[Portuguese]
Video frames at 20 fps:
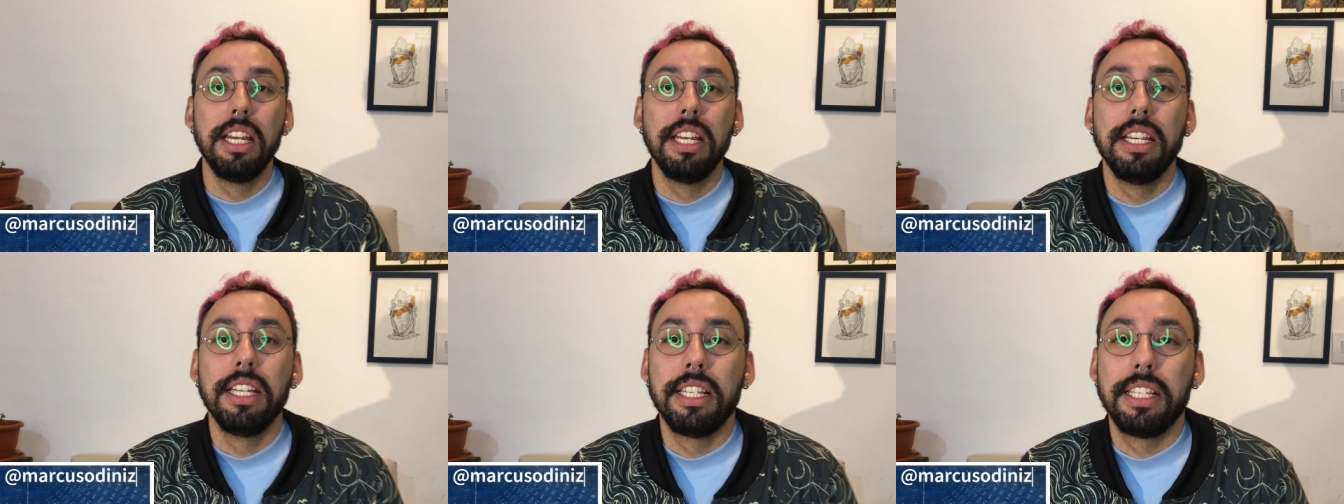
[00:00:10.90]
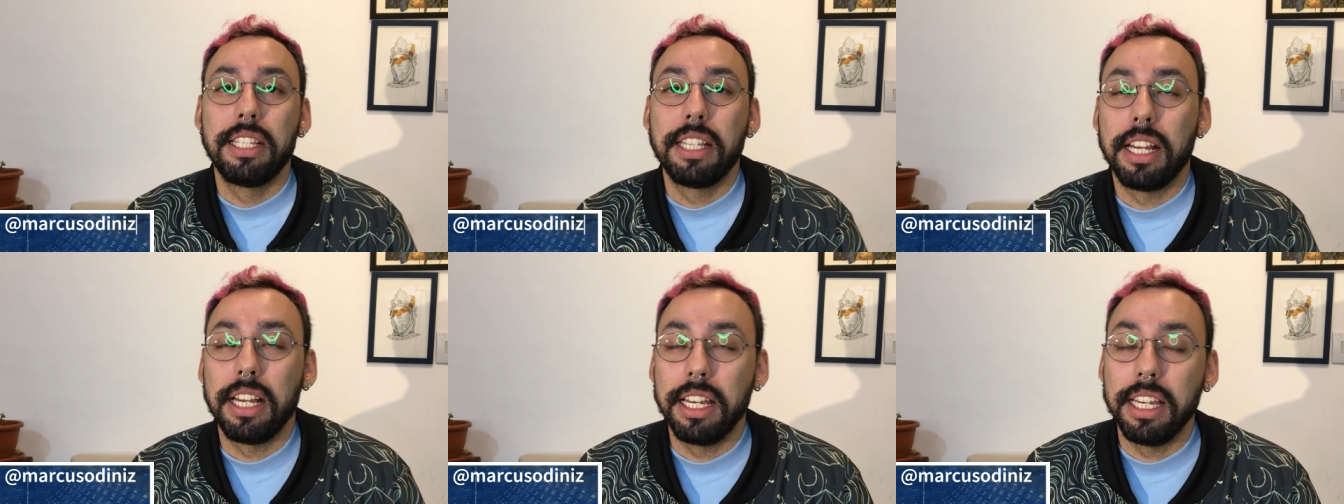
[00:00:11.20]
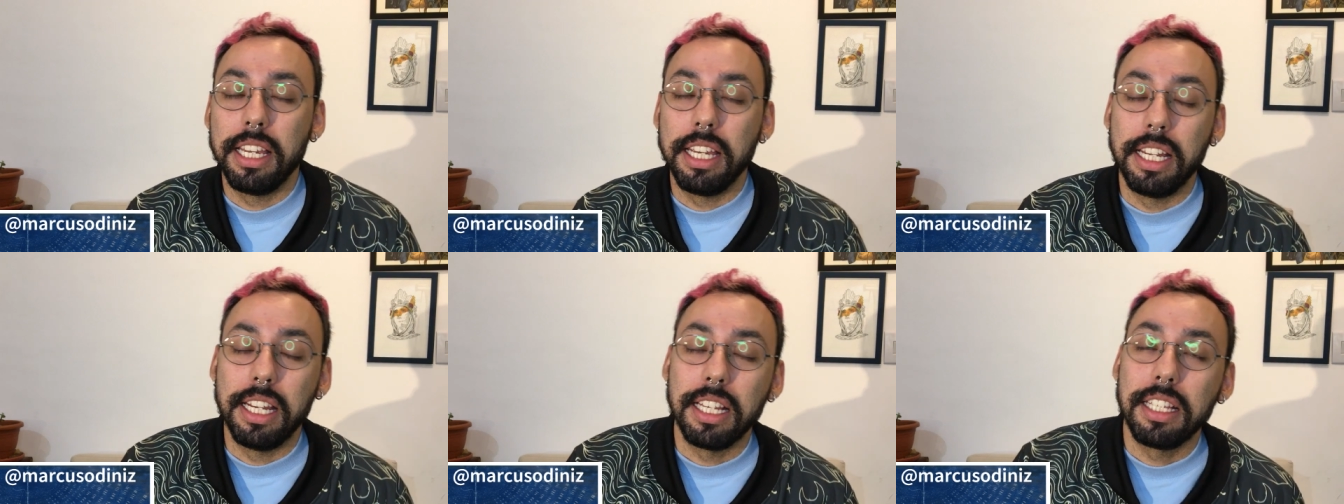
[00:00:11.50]

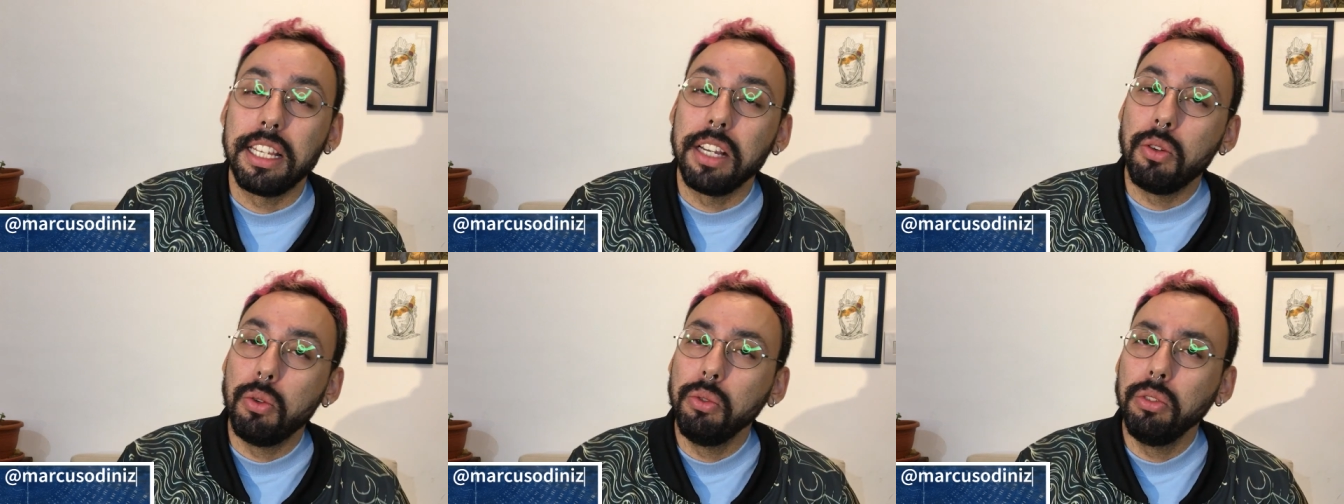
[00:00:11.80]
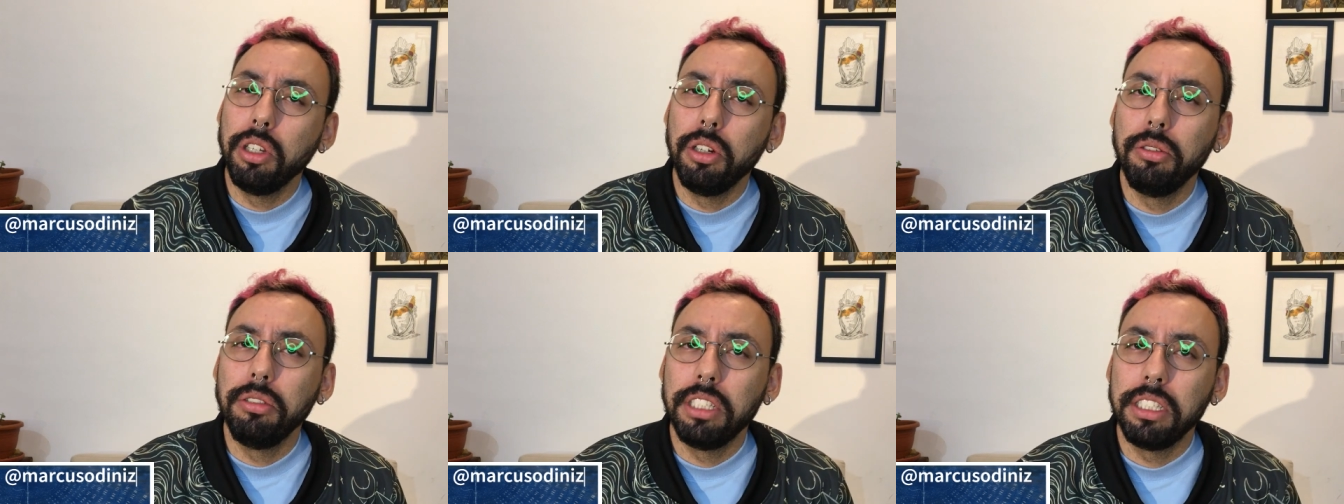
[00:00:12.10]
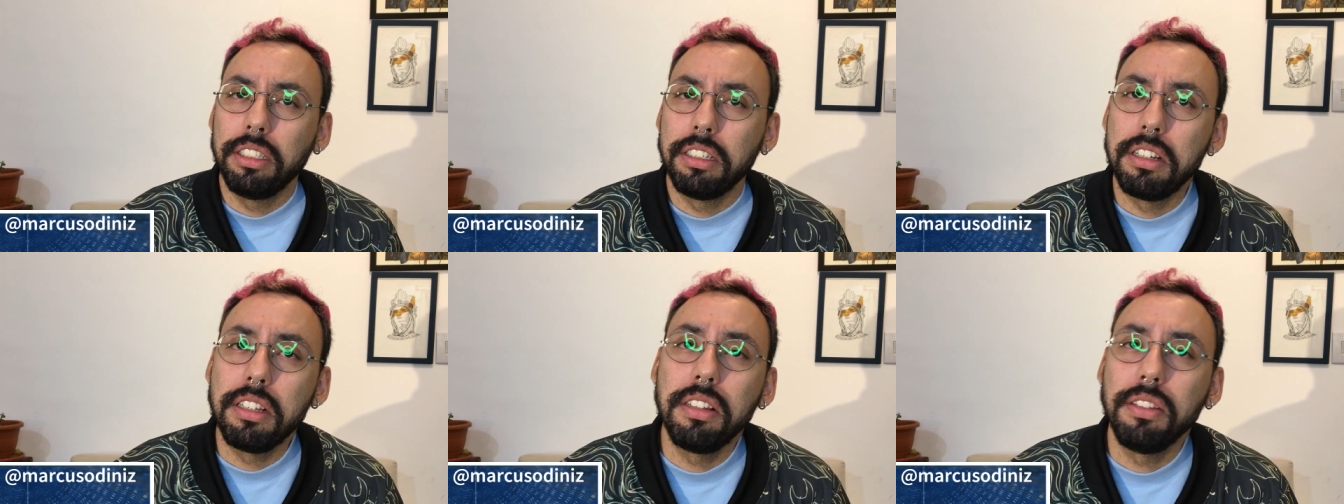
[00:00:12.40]
sair na segunda ou na
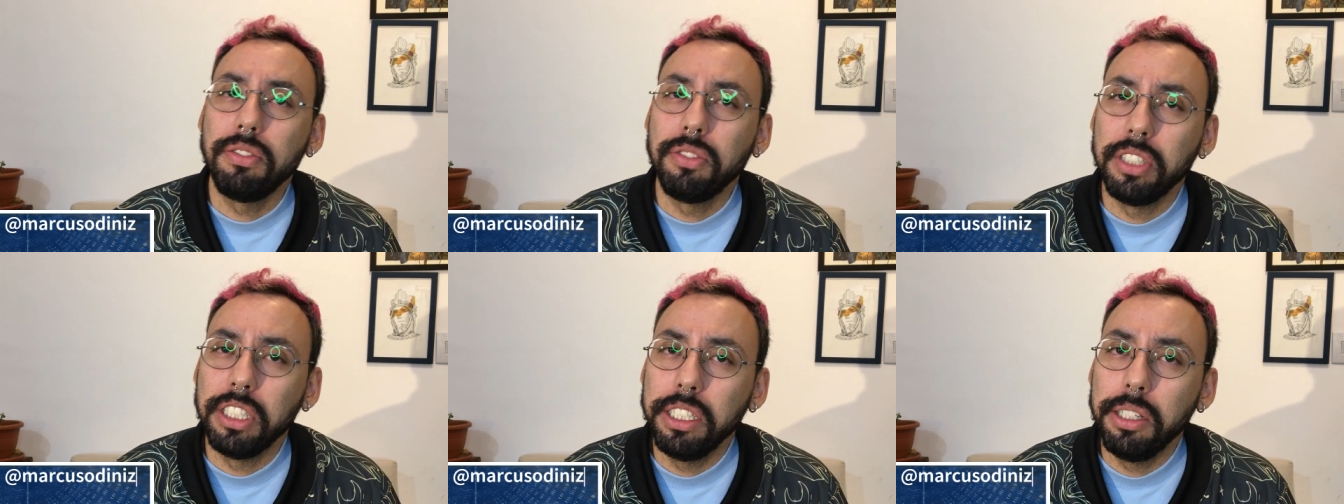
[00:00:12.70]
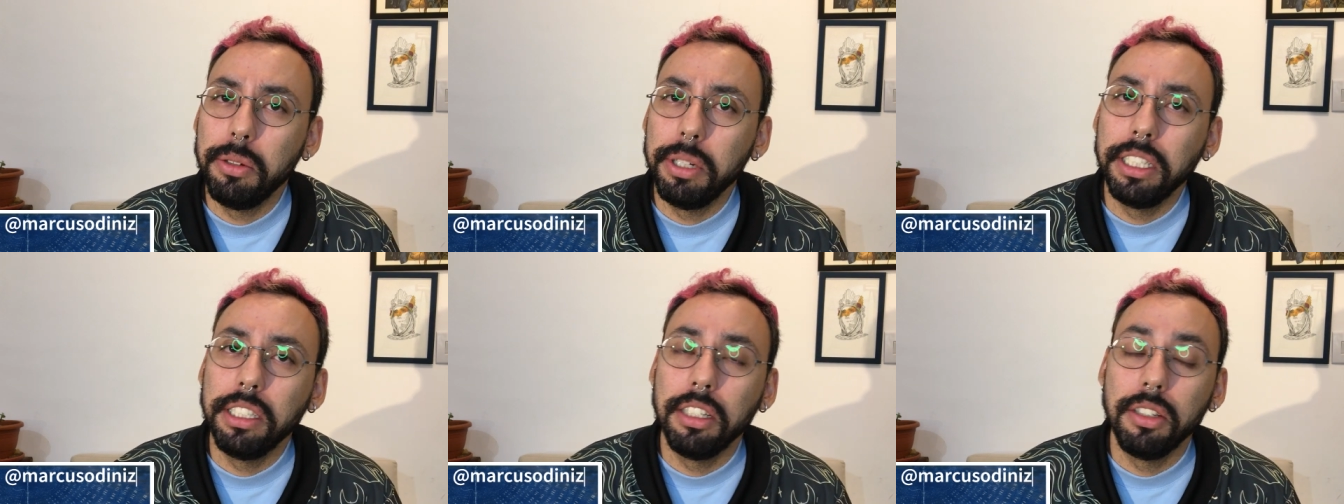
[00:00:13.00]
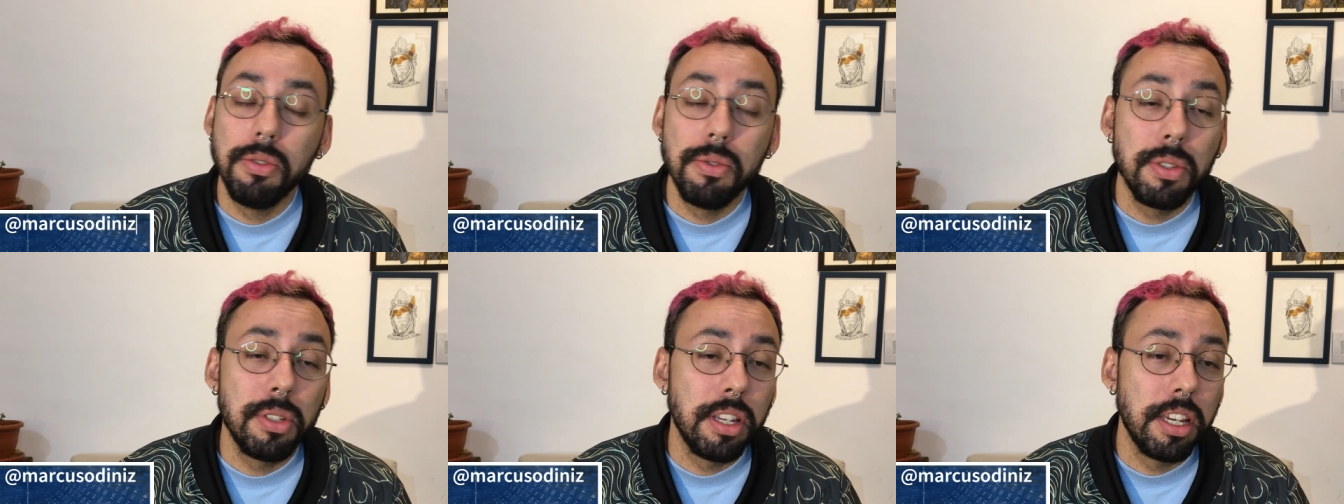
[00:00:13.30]
terça-feira, eu ainda
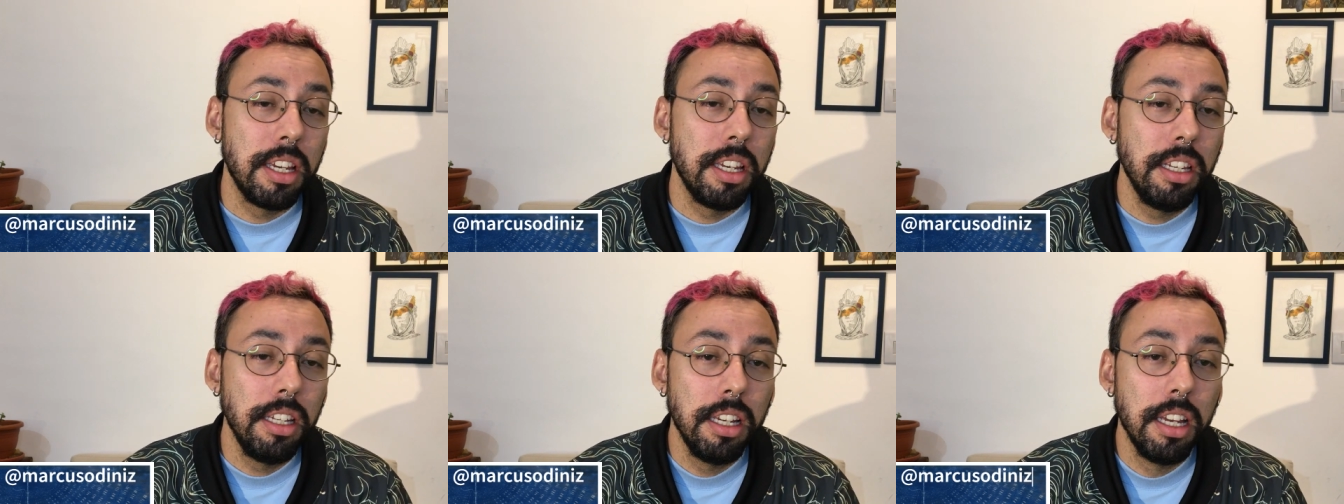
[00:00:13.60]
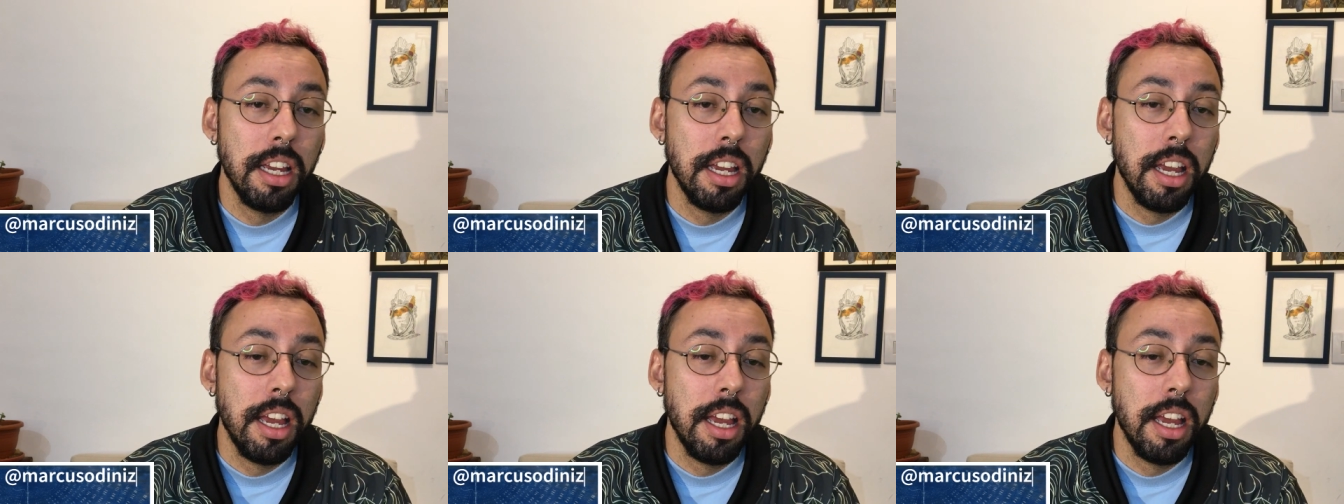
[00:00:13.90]
não sei.